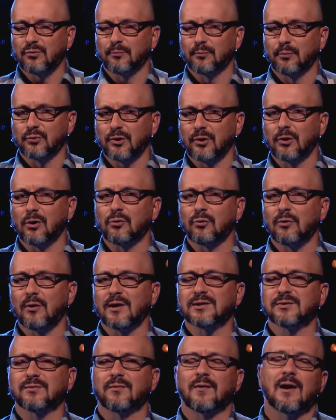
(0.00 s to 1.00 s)
Bożego
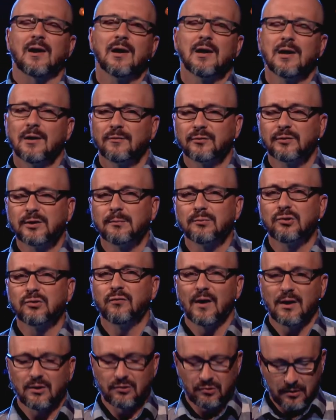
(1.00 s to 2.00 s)
Królestwa w tym
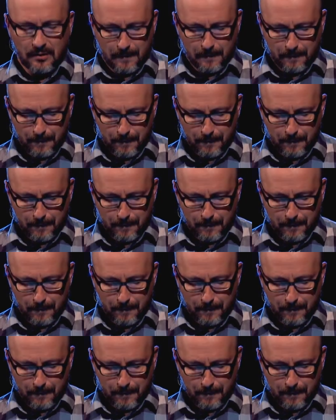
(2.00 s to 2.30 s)
świecie.